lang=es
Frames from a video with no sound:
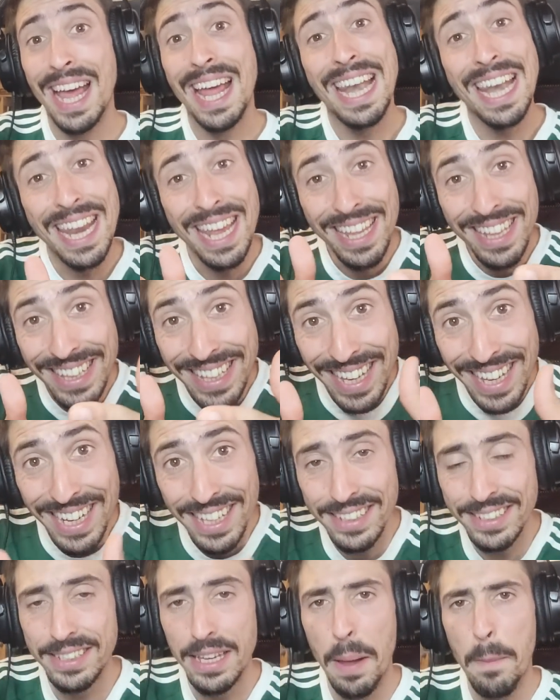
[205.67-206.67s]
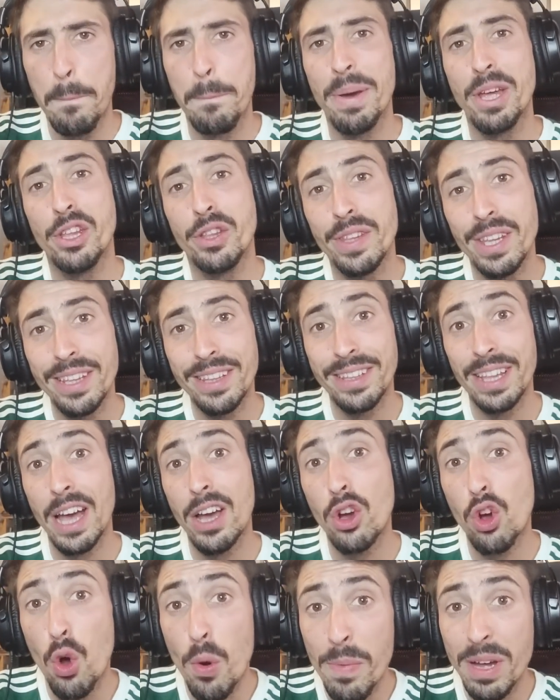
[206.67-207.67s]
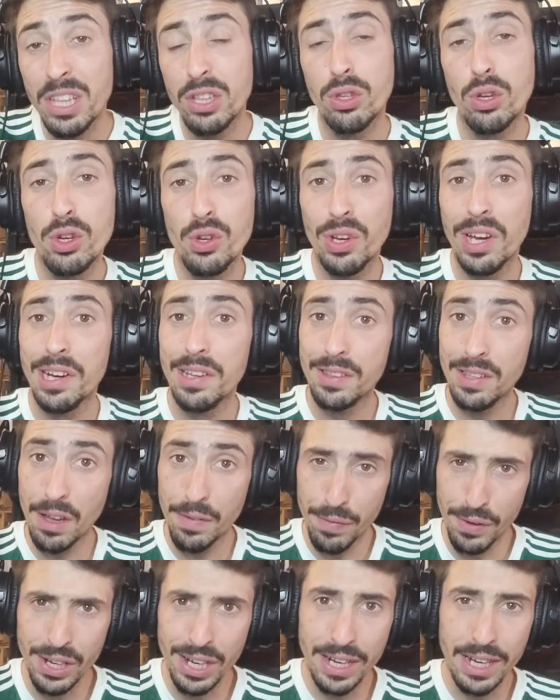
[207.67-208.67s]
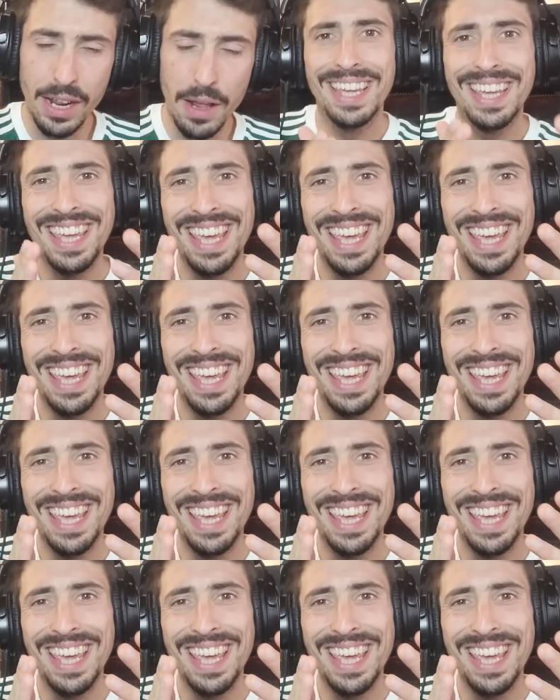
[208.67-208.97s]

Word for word: le interesan periodistas como Antonio García Ferrera.